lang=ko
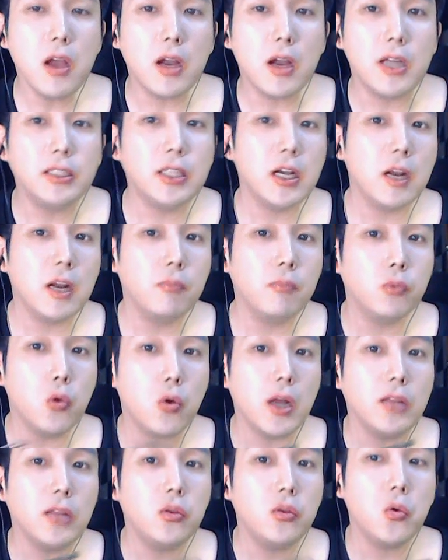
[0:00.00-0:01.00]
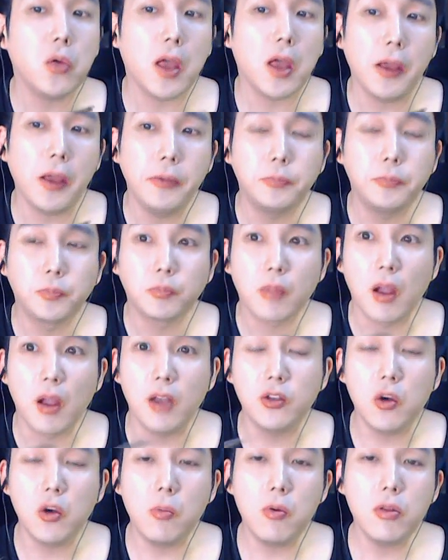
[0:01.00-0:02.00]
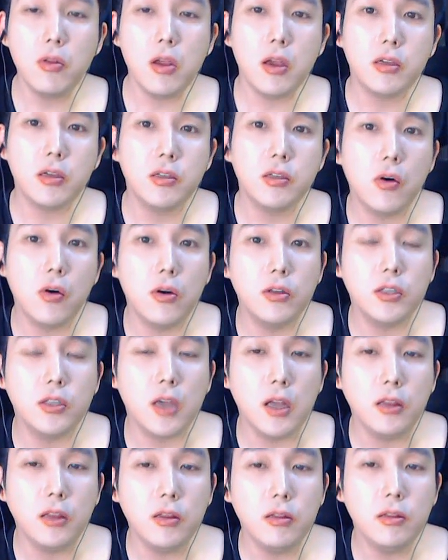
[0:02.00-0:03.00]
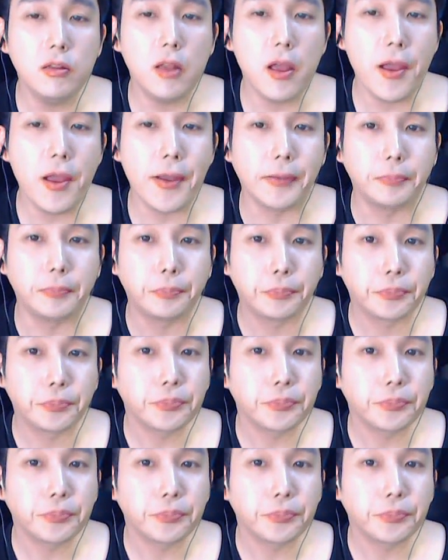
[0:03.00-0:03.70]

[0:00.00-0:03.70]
갈 사람 또 카톡해. 아 저번에 그걸 이제 했는데